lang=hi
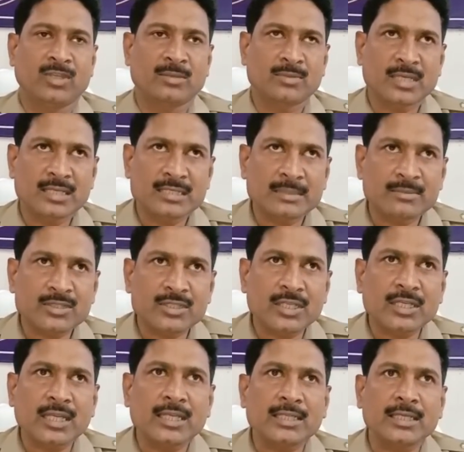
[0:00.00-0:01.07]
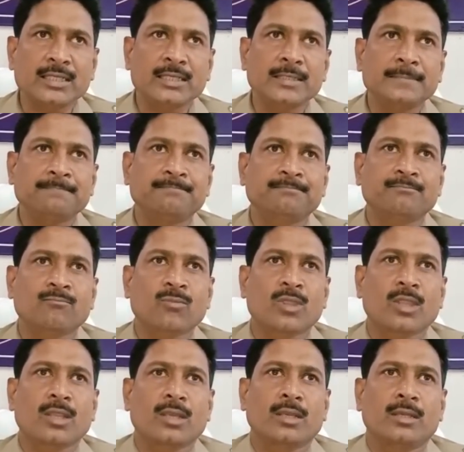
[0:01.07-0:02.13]
गिरफ्तारी से बचने के लिए ये
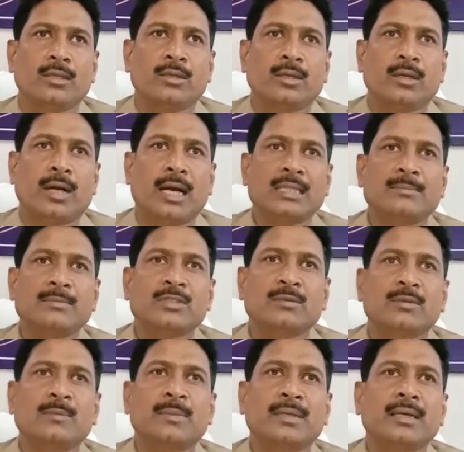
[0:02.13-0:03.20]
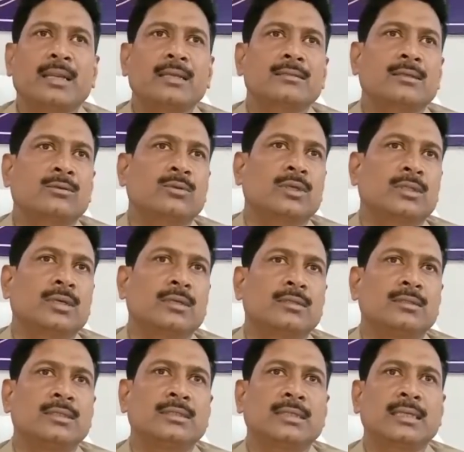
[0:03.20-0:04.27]
आत्मसमर्पण का रास्ता खोजा था
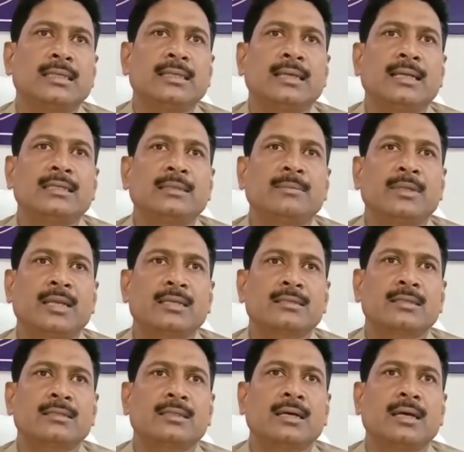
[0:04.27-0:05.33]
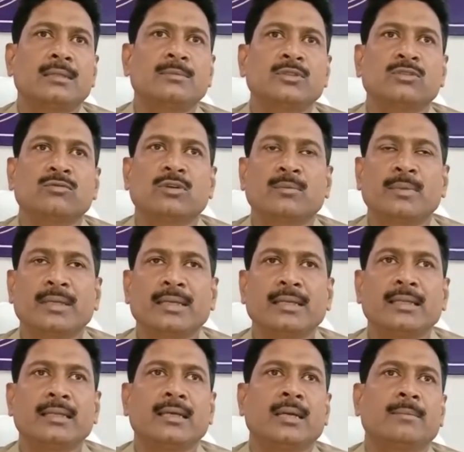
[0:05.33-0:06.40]
जिसके लिए आज ये प्रयासरत था आत्मसमर्पण के
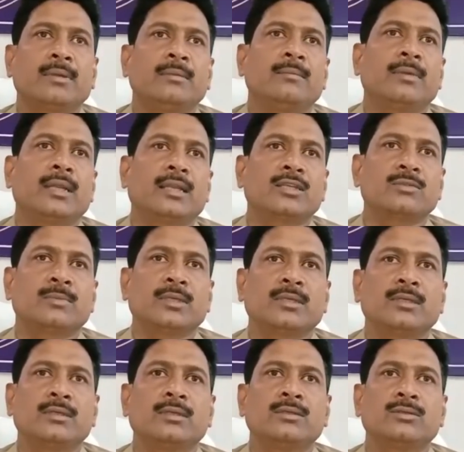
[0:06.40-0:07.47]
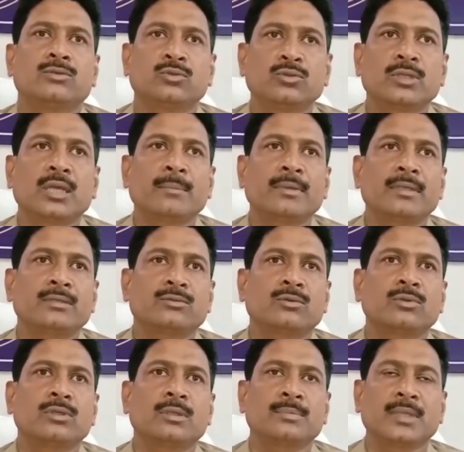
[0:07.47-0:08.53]
लिए यहाँ पे बनारस में सूचना पर
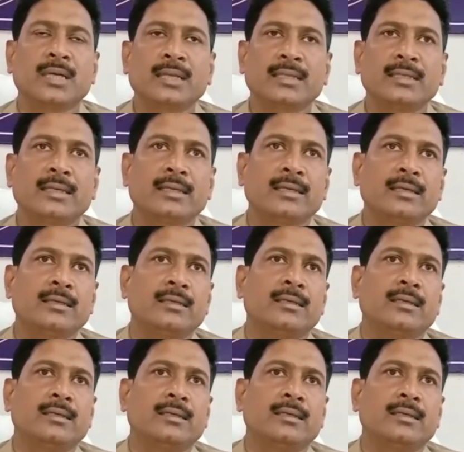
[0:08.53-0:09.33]
इसको गिरफ्तार किया गया